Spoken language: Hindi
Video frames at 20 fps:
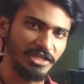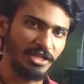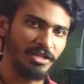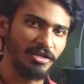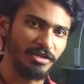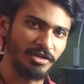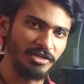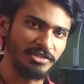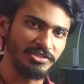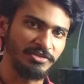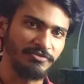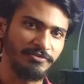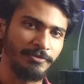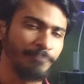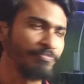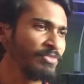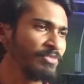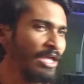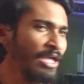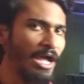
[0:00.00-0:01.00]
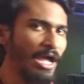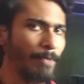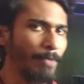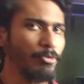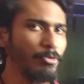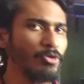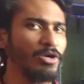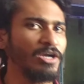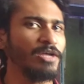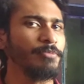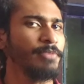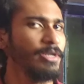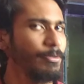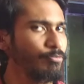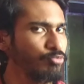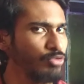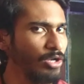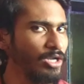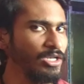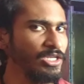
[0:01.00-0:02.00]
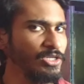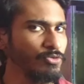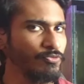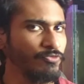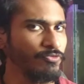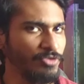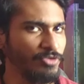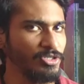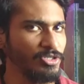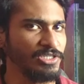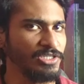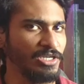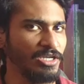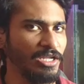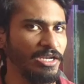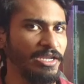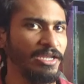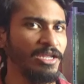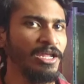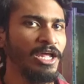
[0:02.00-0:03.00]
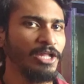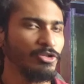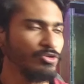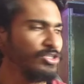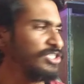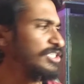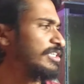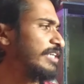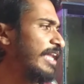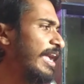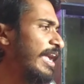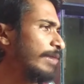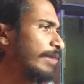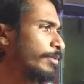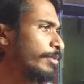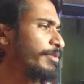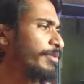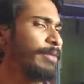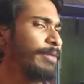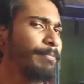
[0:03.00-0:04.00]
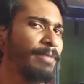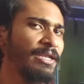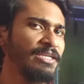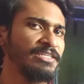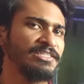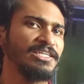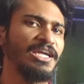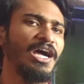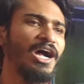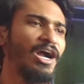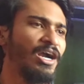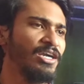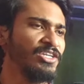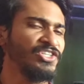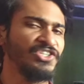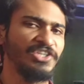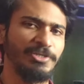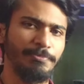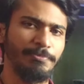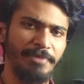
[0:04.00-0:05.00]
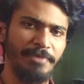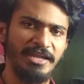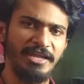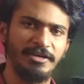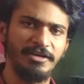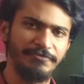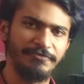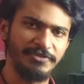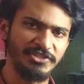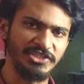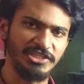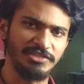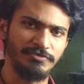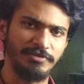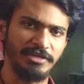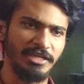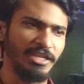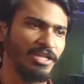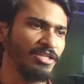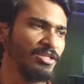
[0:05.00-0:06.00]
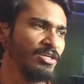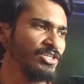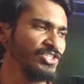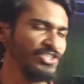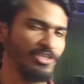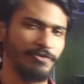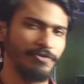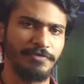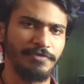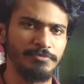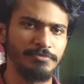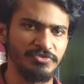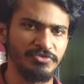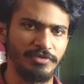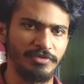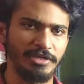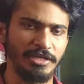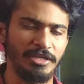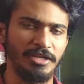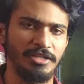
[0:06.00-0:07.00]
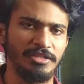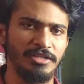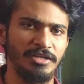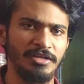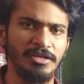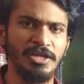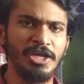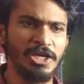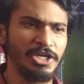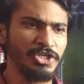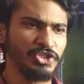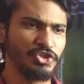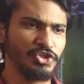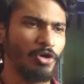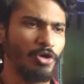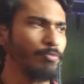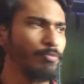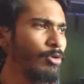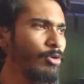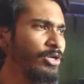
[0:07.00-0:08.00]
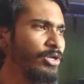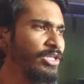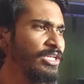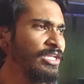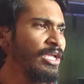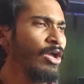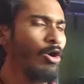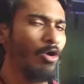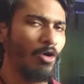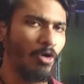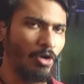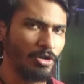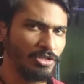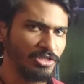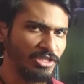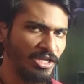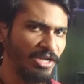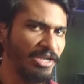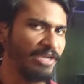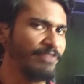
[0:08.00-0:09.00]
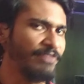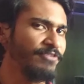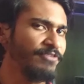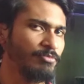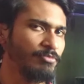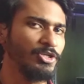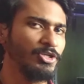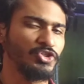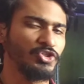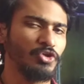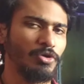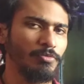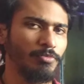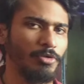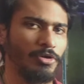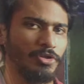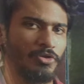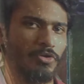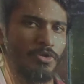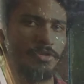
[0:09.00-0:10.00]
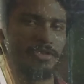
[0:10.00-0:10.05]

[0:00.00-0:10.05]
ही ज्यादा अग्रेसिव है आप लोग अगर मेरे पुराने व्यूअर्स अगर हैं तो इस टैंक में मेरा पहले से हार्ट शेप पैरेट फिशेज वगैरह था शेवरम्स वगैरह था शॉर्ट बॉडी हॉर्न था एक फीमेल शॉर्ट बॉडी